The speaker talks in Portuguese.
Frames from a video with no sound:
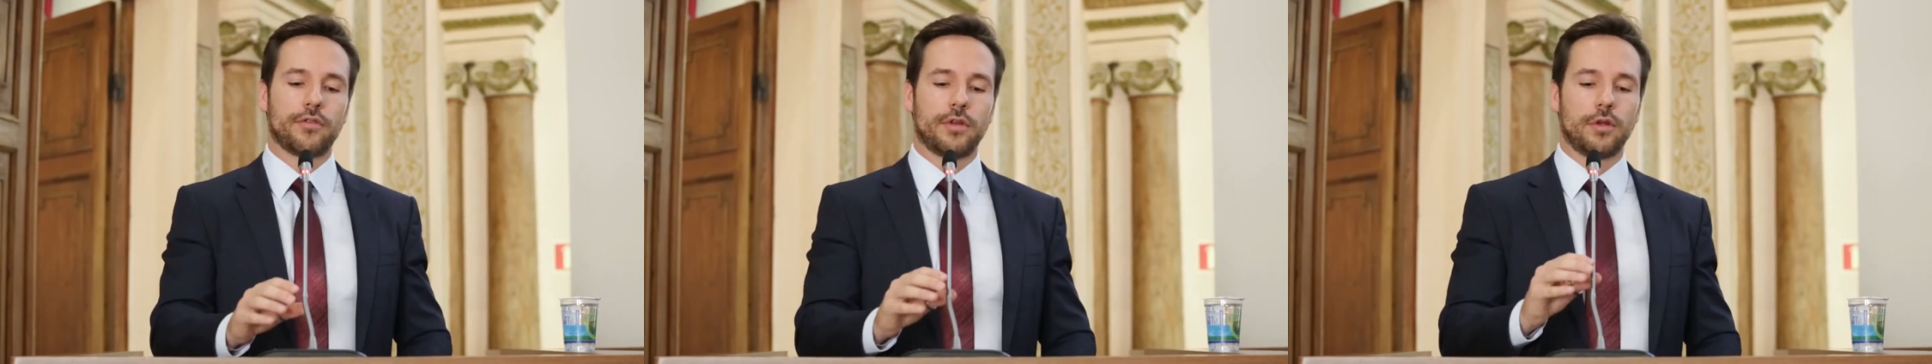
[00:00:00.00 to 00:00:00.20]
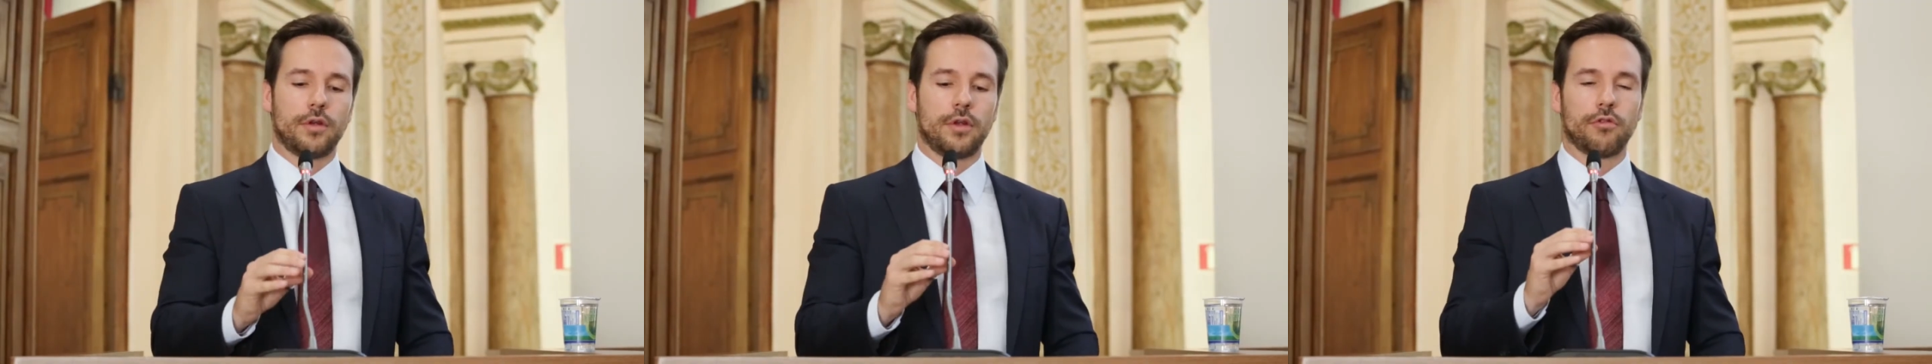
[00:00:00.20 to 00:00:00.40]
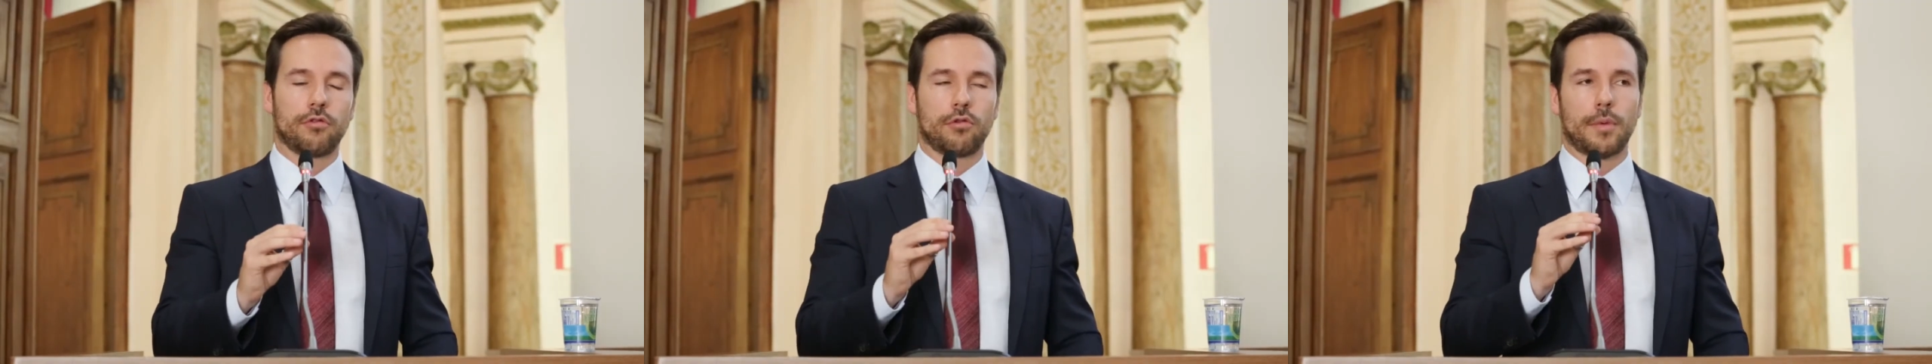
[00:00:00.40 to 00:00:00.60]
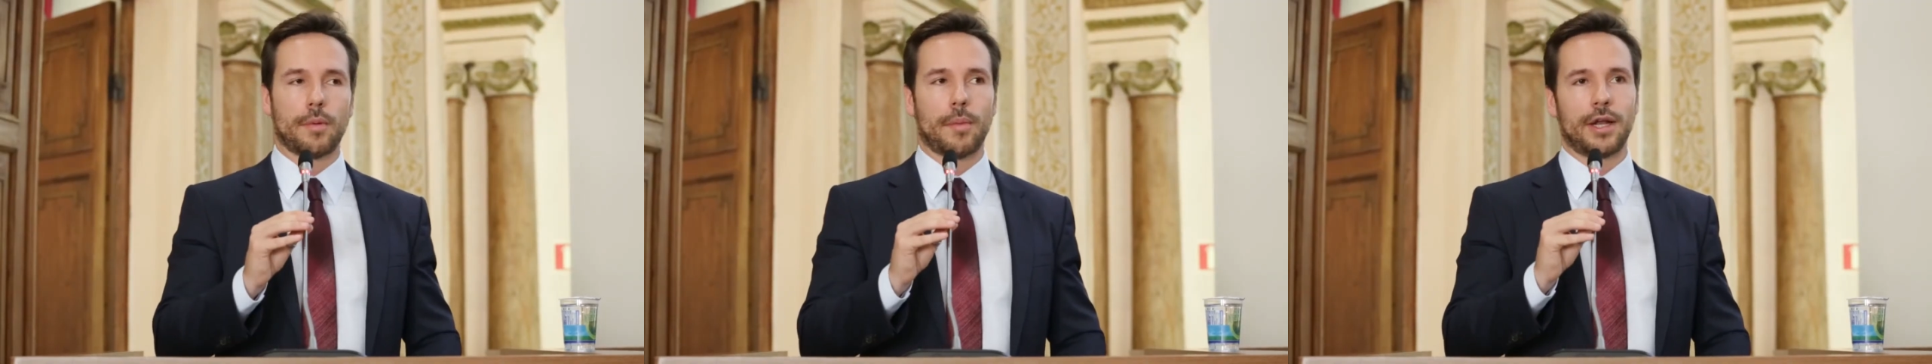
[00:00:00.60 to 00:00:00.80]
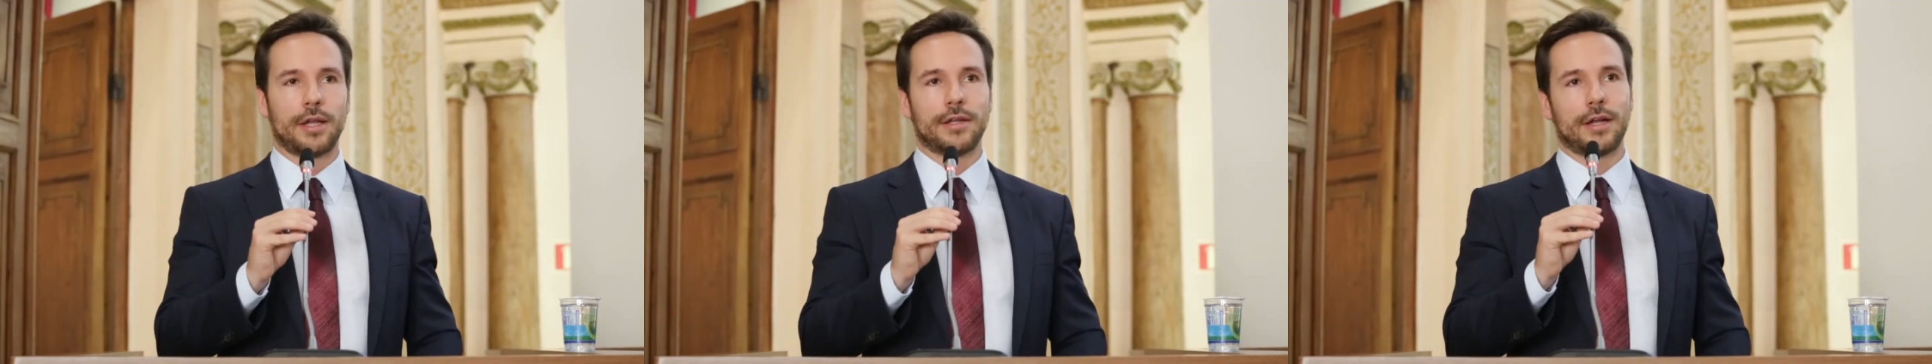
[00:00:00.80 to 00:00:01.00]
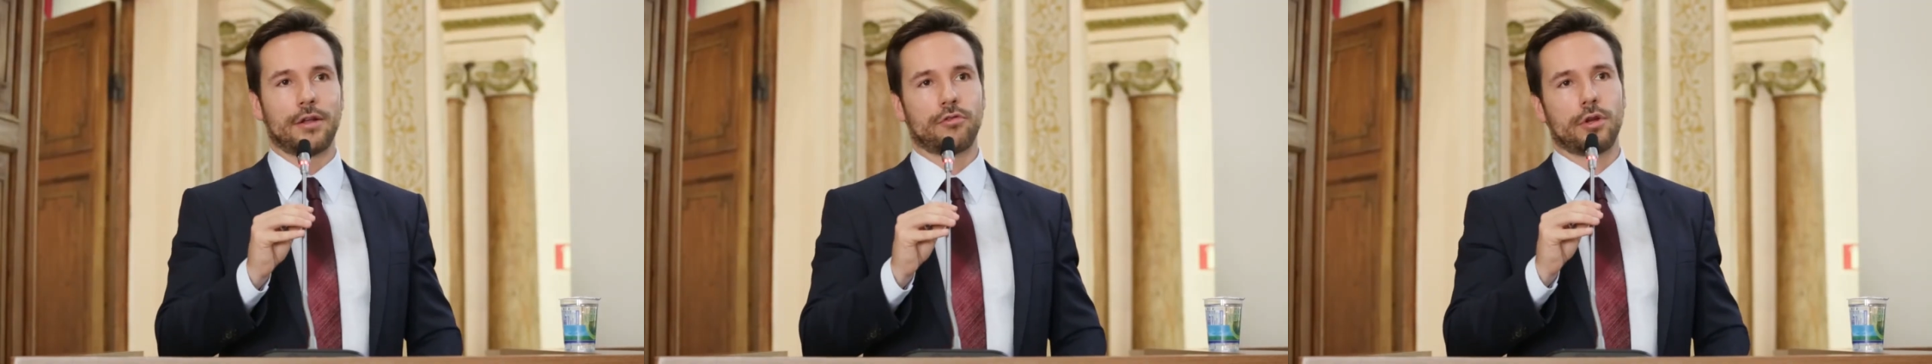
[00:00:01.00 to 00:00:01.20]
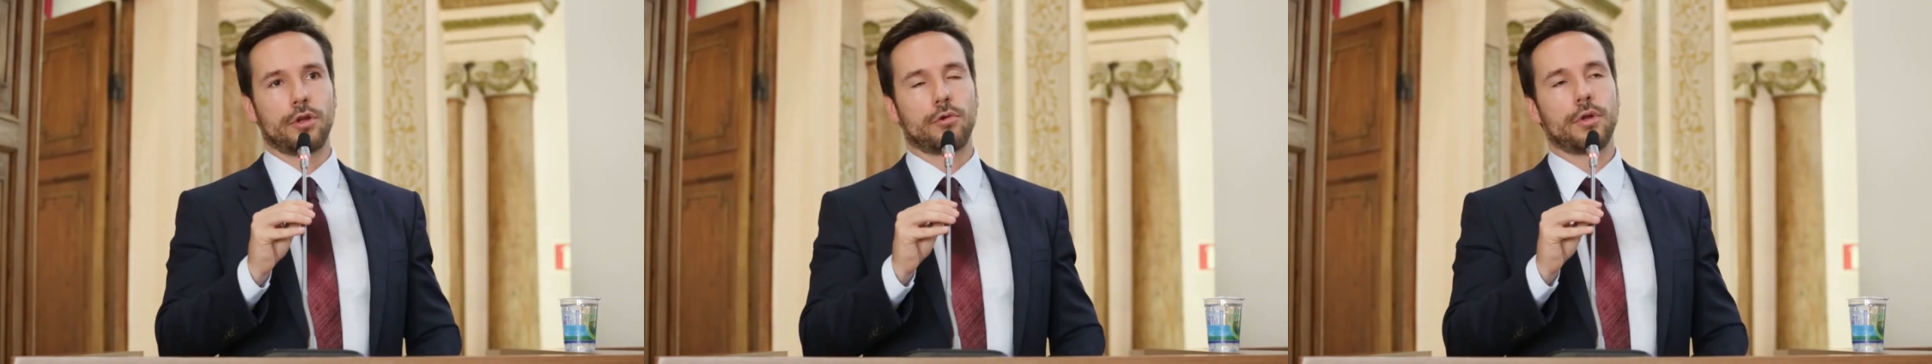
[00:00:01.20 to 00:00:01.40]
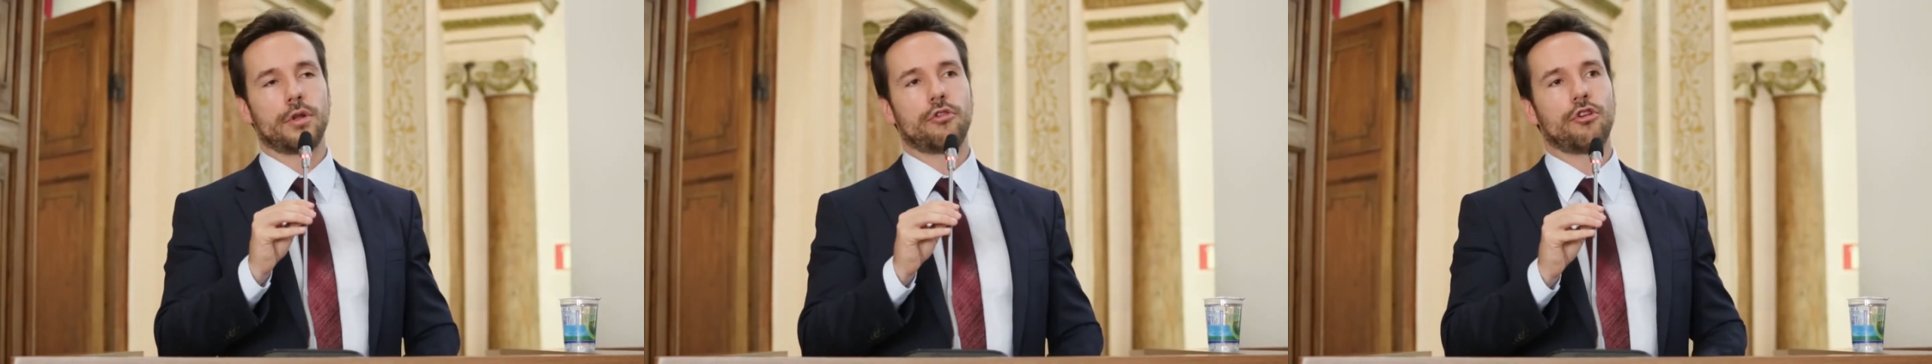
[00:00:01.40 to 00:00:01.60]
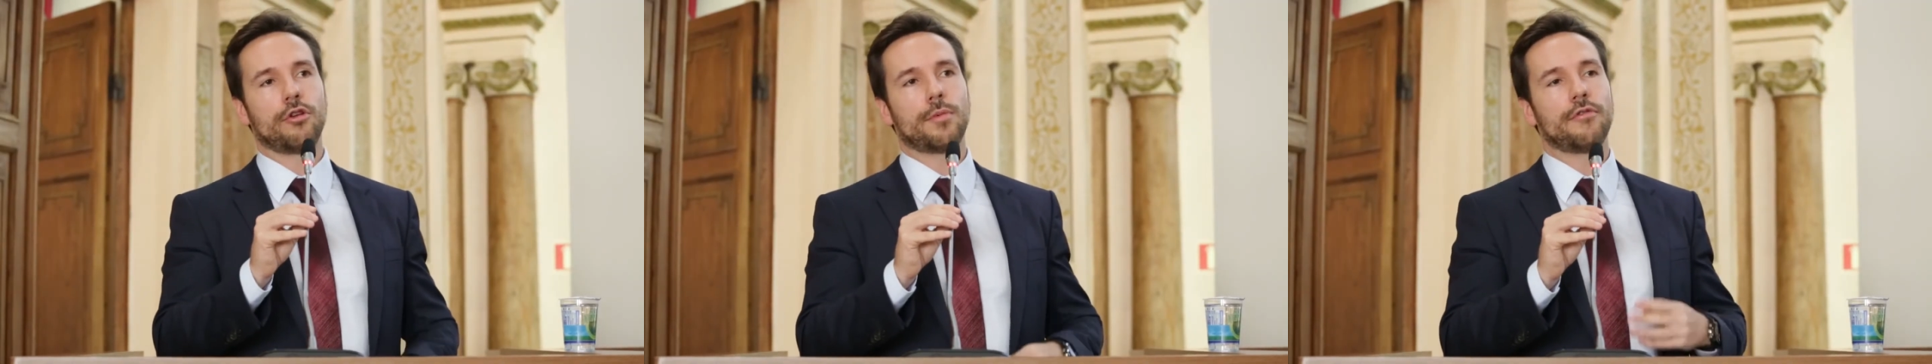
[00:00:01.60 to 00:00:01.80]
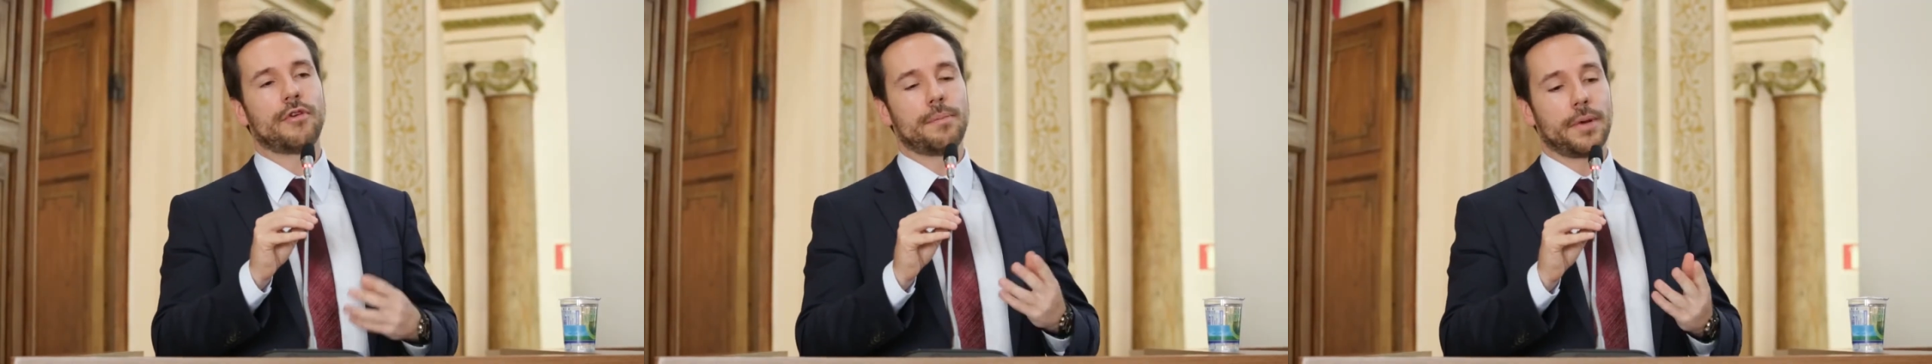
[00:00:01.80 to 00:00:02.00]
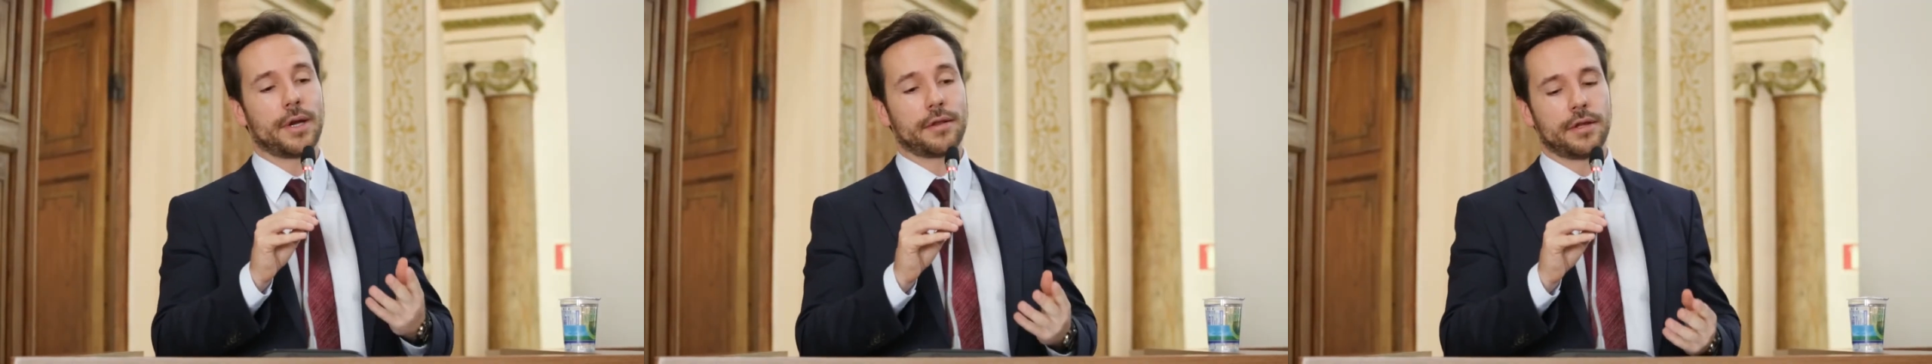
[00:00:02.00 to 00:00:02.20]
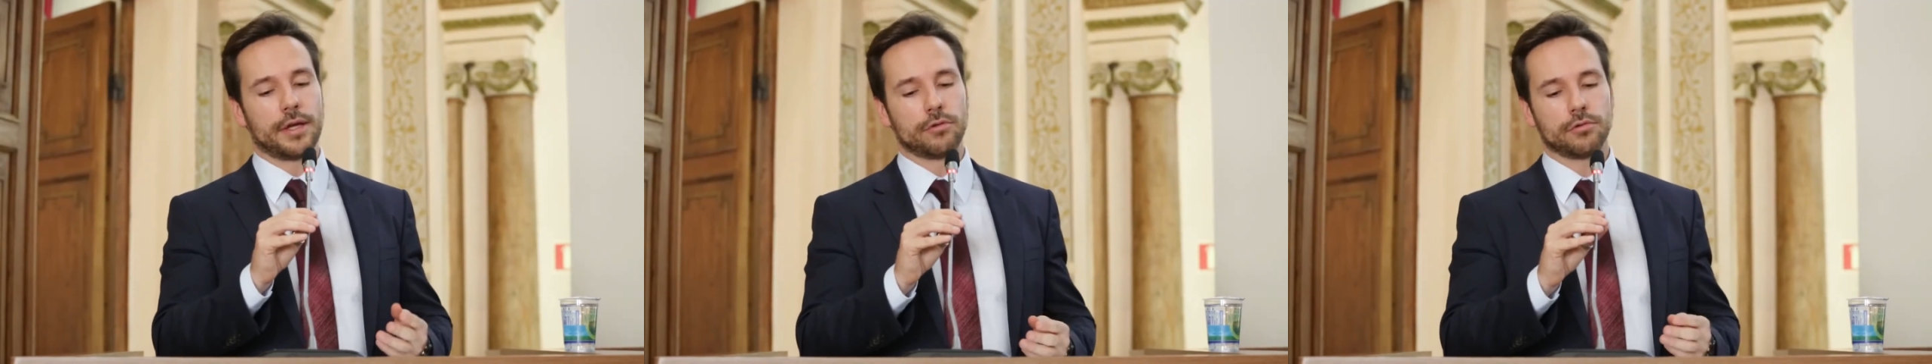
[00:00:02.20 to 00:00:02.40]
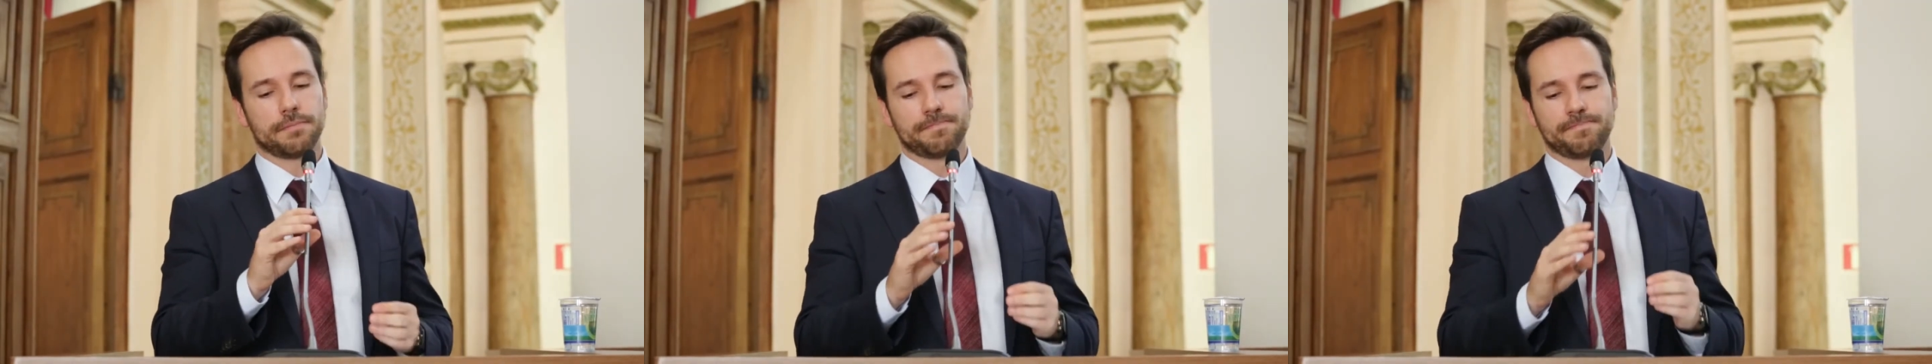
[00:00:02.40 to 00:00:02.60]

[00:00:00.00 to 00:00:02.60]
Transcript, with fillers: de Finanças falou sobre as vantagens de o